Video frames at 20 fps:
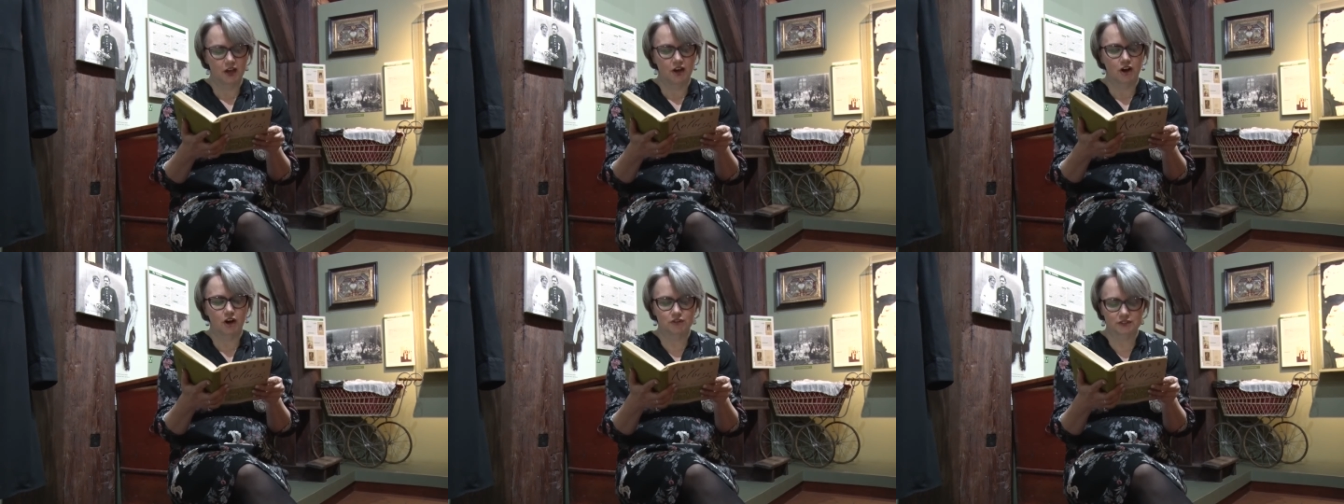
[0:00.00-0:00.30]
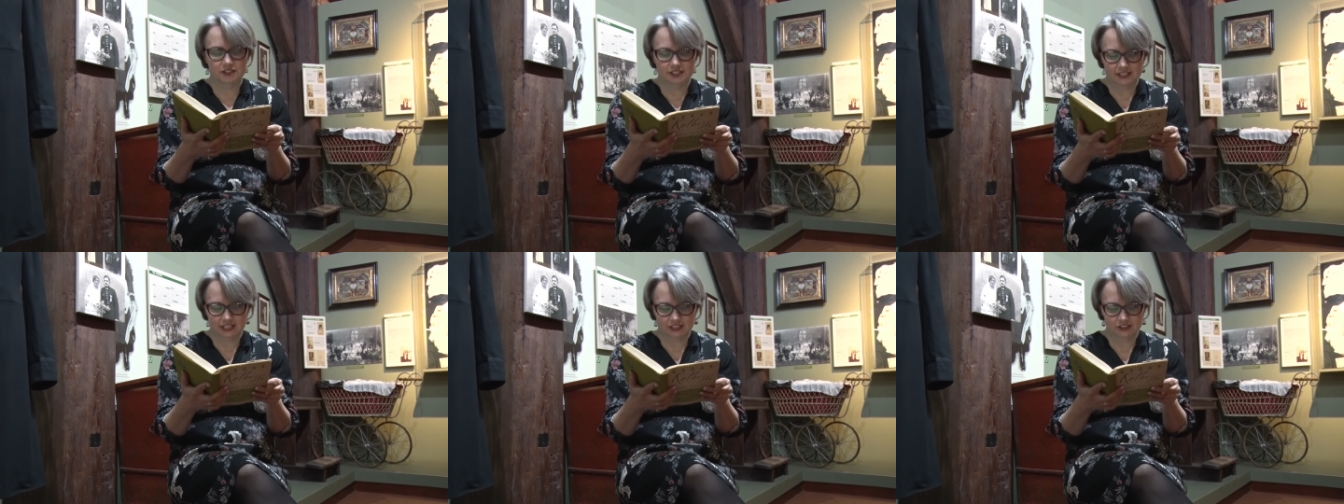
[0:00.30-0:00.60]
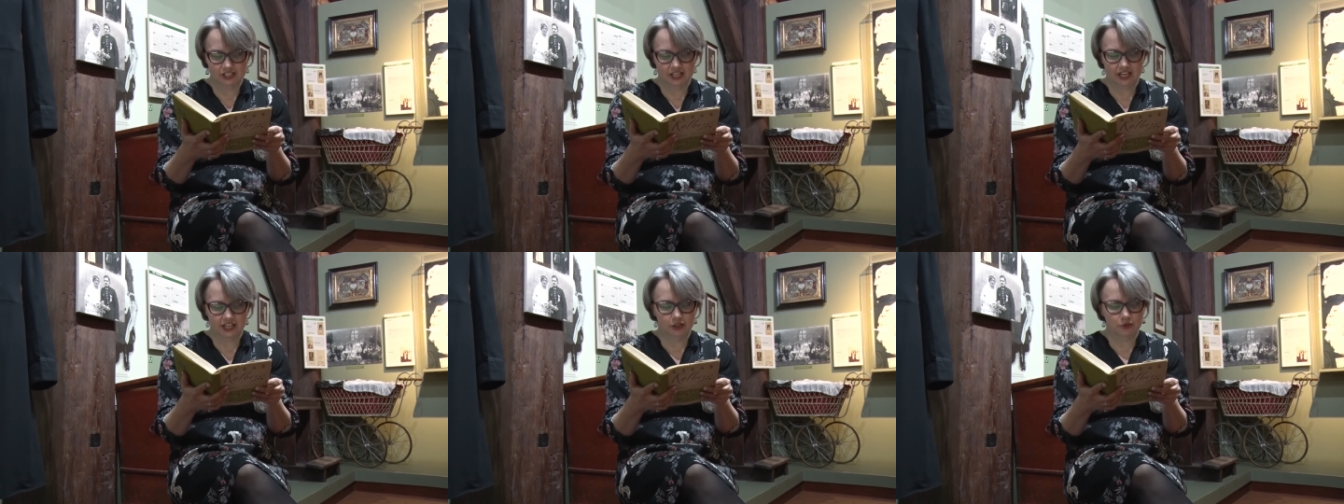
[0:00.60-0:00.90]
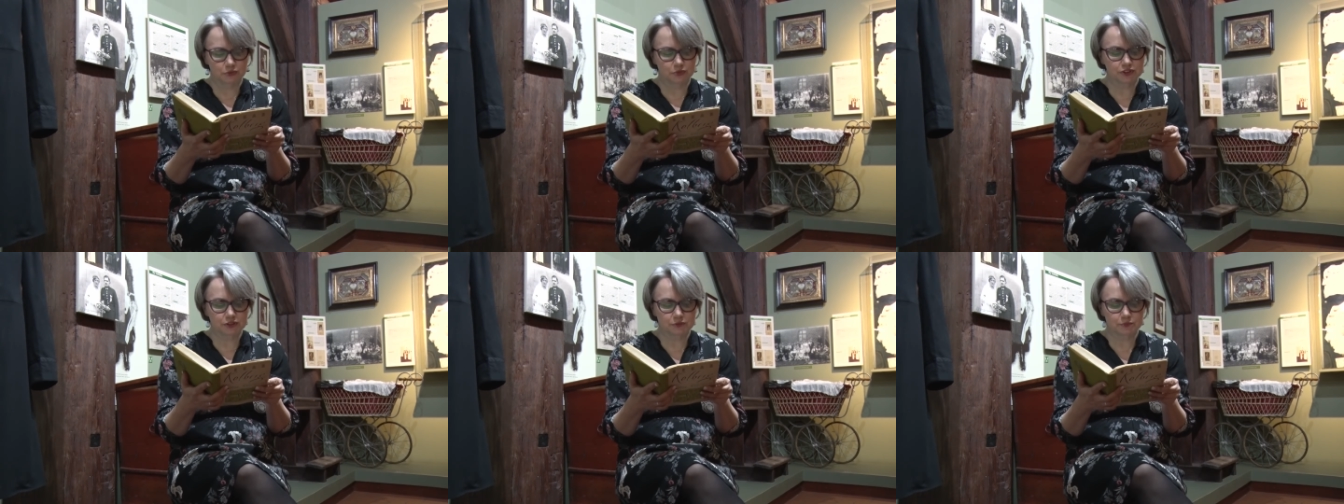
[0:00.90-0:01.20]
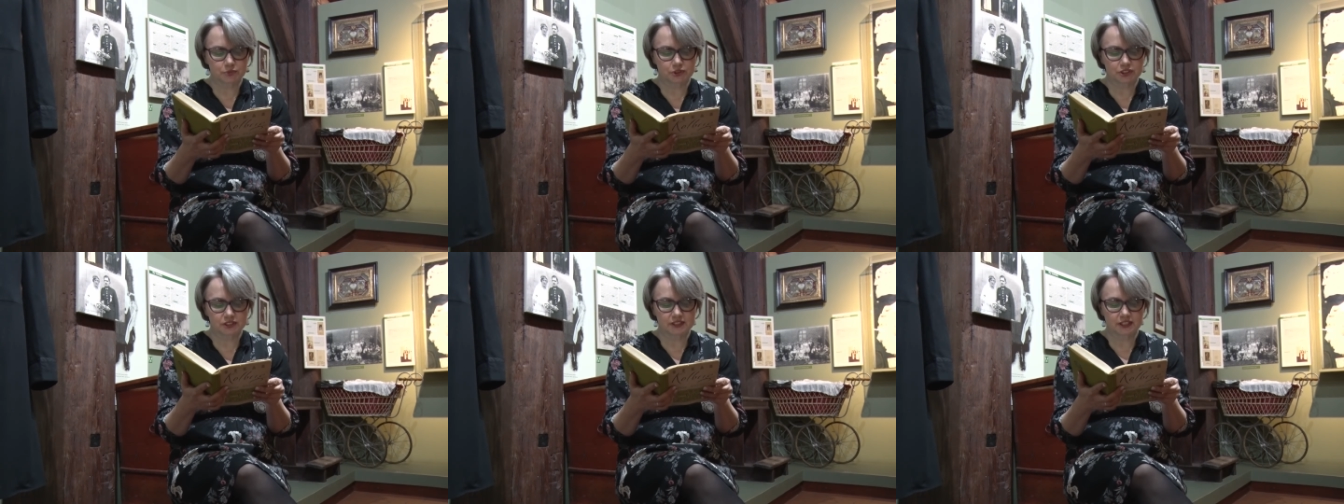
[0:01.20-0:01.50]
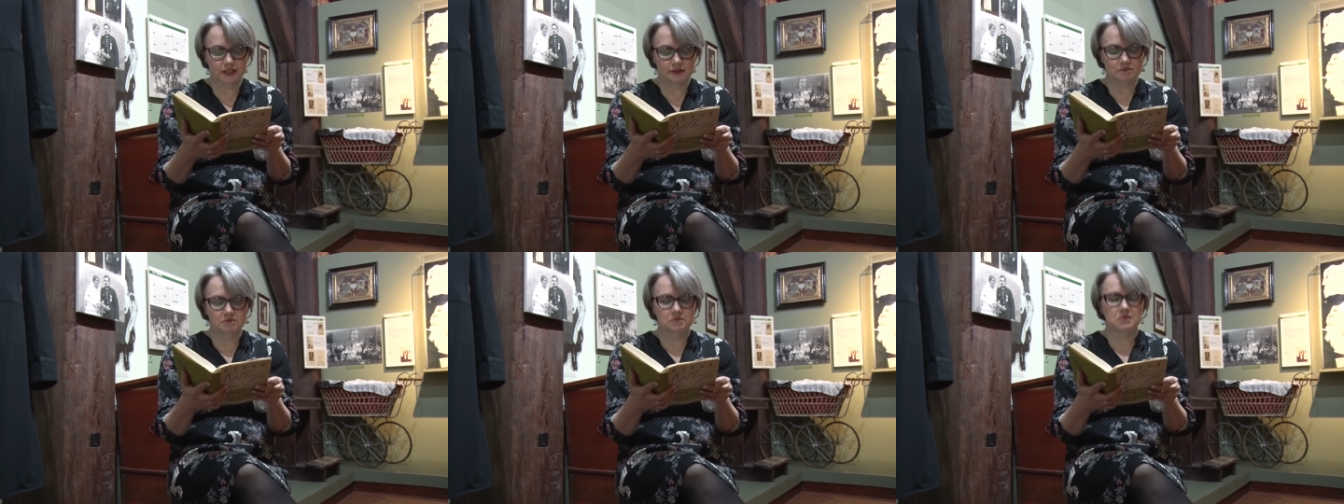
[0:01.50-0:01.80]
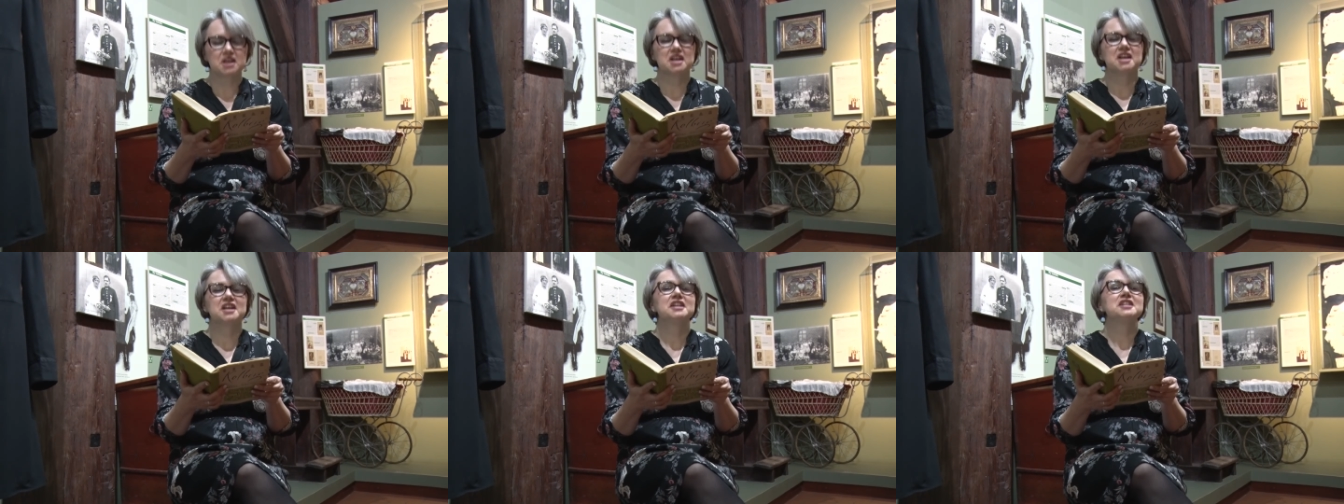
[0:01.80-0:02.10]
Odznaczają się przy tym
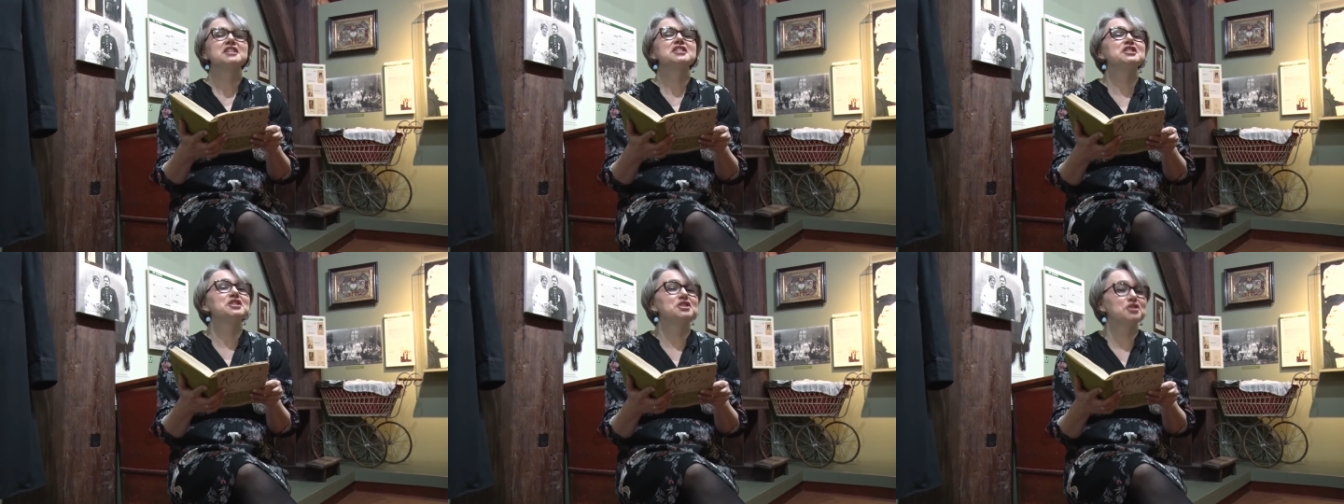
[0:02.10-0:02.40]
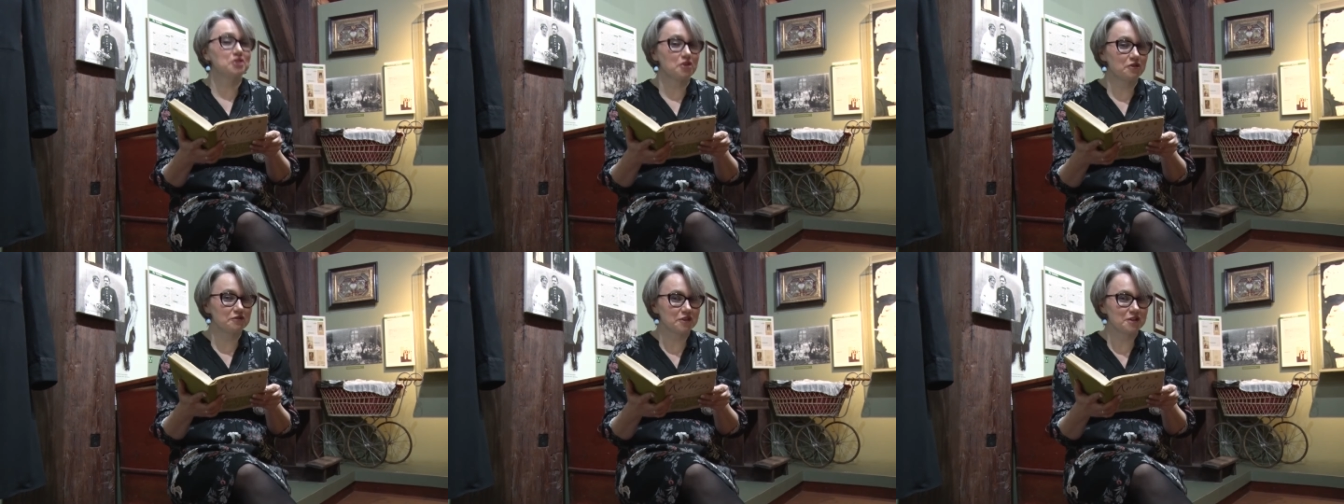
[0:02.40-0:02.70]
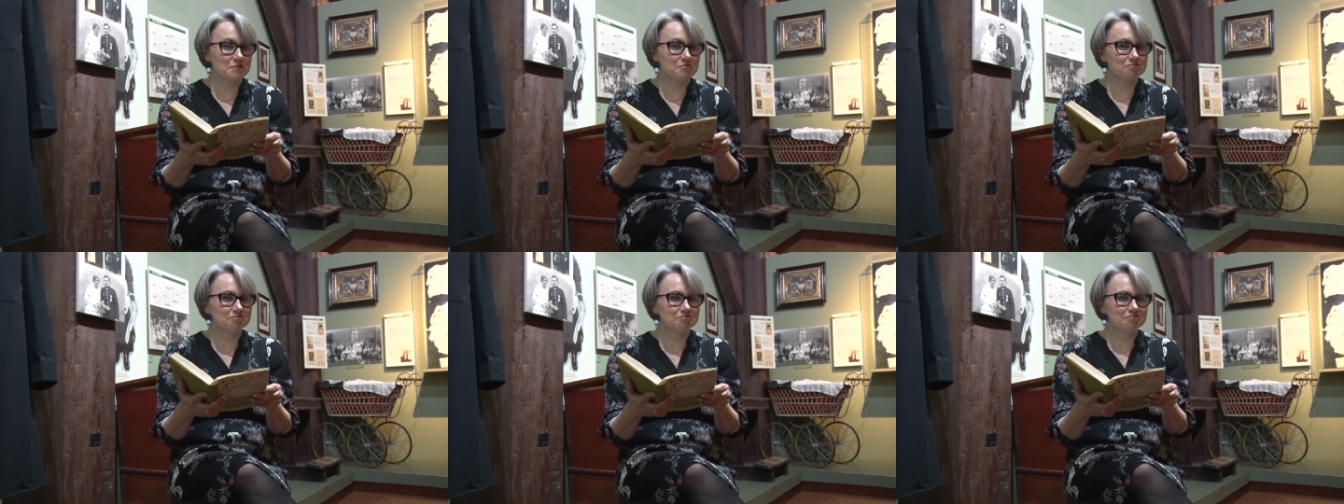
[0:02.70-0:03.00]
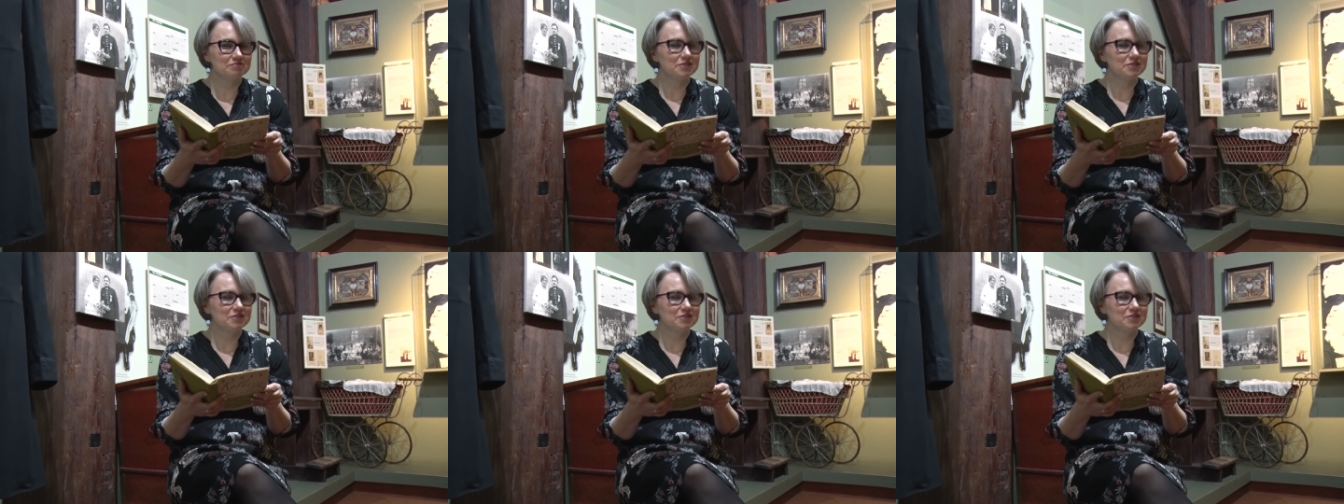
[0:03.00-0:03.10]
zdrowiem,